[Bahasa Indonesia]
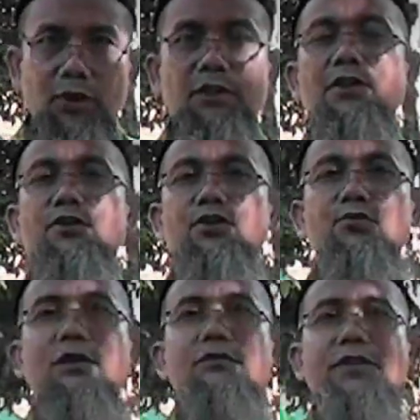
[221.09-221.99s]
Wallahul
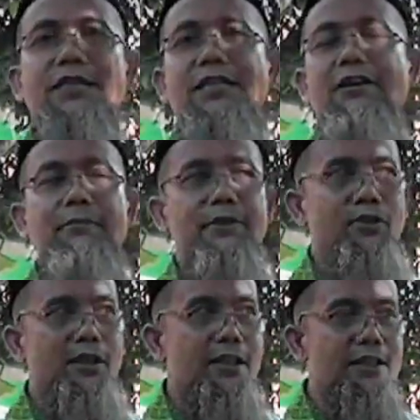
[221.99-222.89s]
muwafiq ila
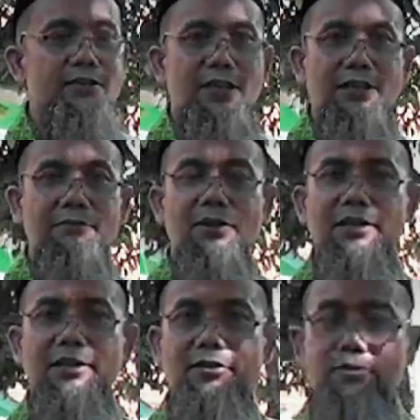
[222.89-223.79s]

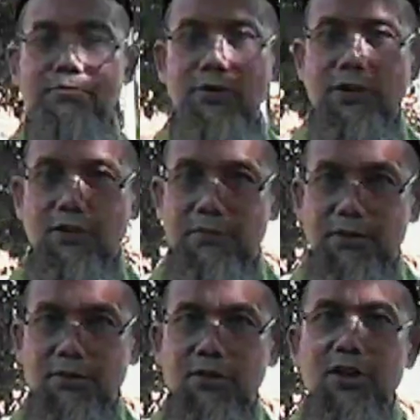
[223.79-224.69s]
Assalamualaikum
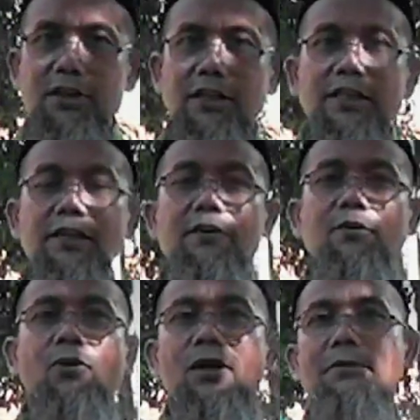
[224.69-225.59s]
warahmatullahi
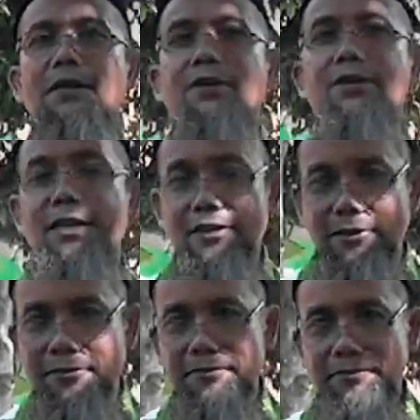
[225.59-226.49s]

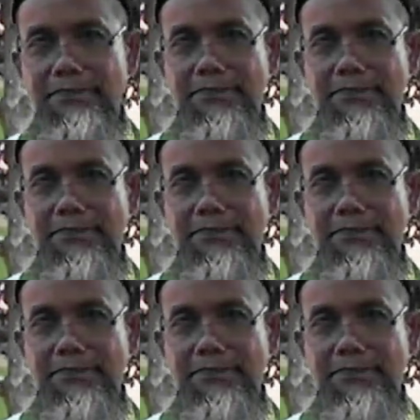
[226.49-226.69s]
wabarakatuh.